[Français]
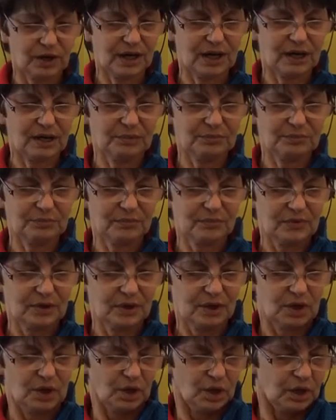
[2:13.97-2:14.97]
Voilà.
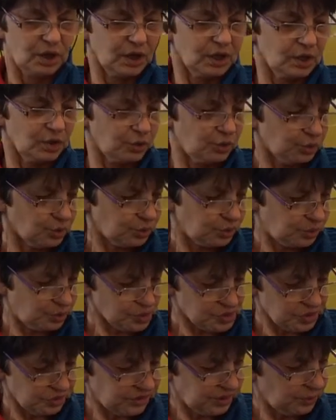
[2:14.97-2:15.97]
Donc
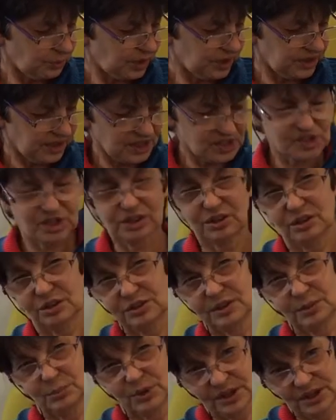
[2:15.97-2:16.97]
tout ce témoignage
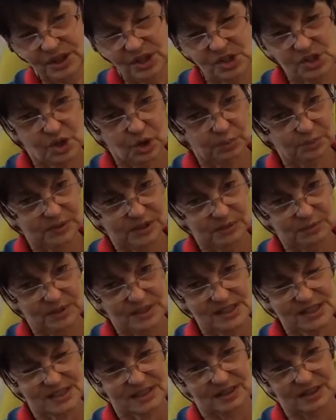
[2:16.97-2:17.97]
est un témoignage
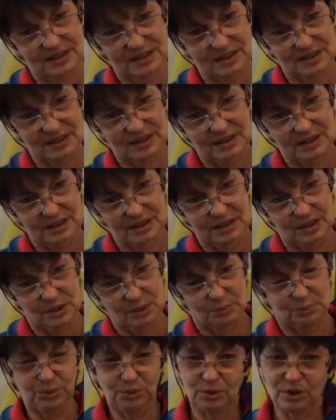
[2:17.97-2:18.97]
optimiste
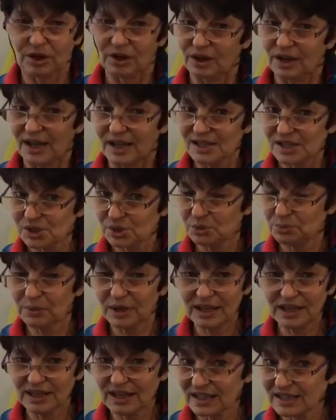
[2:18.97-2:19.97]
pour
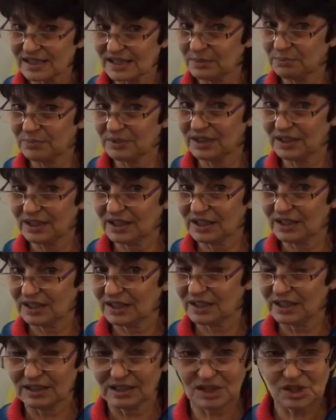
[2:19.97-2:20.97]
assumer et accepter
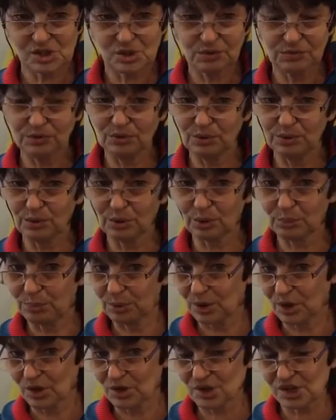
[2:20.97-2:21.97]
la chevelure
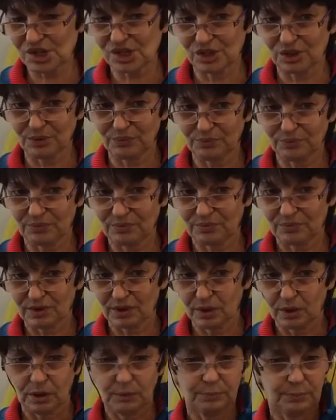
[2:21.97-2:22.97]
blanche.
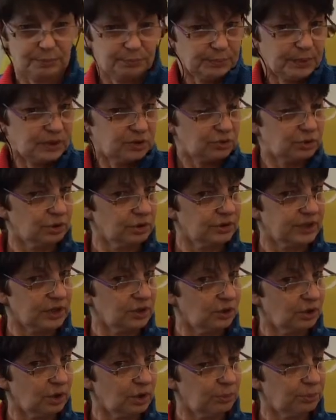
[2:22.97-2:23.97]
Parce que
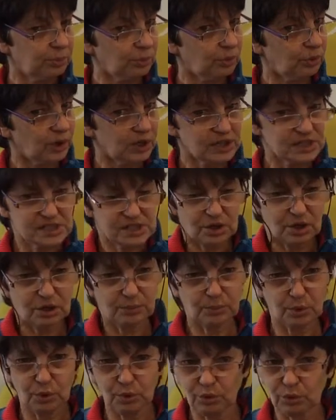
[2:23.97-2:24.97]
d'ailleurs, pourquoi les
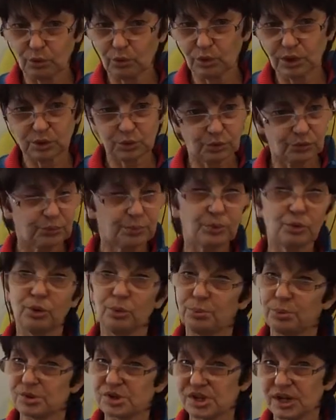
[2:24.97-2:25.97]
hommes, eux, on les trouve
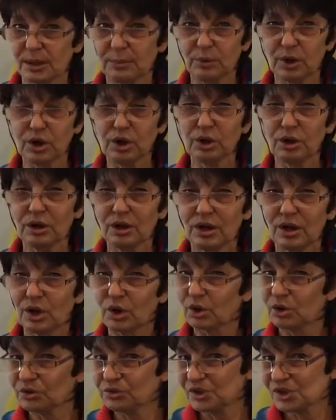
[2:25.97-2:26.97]
beaucoup plus charmants
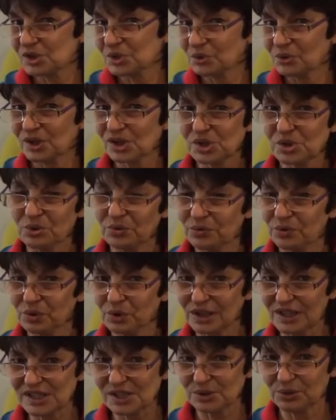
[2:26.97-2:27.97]
quand ils ont des
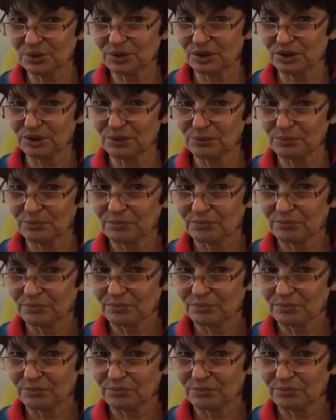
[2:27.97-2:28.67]
cheveux grisonnants